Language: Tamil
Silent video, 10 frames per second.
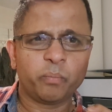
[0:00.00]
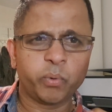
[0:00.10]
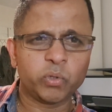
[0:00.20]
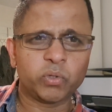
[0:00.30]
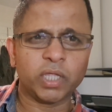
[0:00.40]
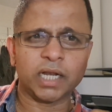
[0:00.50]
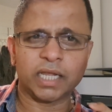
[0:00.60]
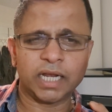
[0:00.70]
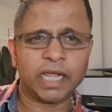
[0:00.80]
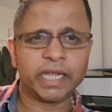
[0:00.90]
புத்தர்
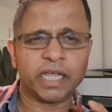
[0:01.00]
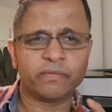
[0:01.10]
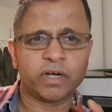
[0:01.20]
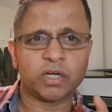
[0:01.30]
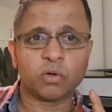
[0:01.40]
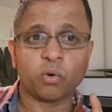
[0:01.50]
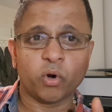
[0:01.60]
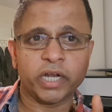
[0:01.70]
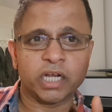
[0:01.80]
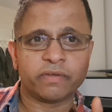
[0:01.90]
இலங்கையை விட்டு
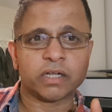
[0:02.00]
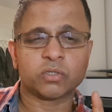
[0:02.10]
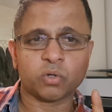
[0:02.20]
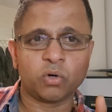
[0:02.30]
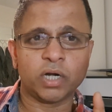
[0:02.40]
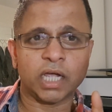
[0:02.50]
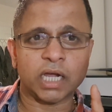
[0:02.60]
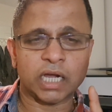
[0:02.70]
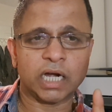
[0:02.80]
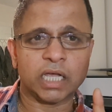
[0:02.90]
ஓடிடுவர் சொன்னால்
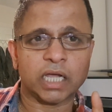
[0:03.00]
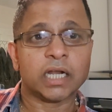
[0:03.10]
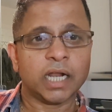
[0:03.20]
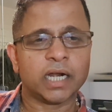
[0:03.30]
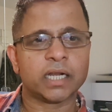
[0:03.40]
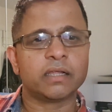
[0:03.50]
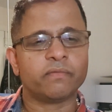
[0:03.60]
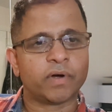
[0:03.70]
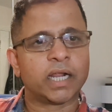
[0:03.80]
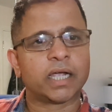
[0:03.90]
கேளுங்க நன்றி
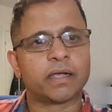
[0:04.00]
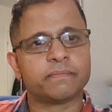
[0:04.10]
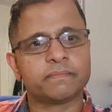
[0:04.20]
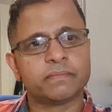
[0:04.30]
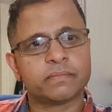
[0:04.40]
வணக்கம்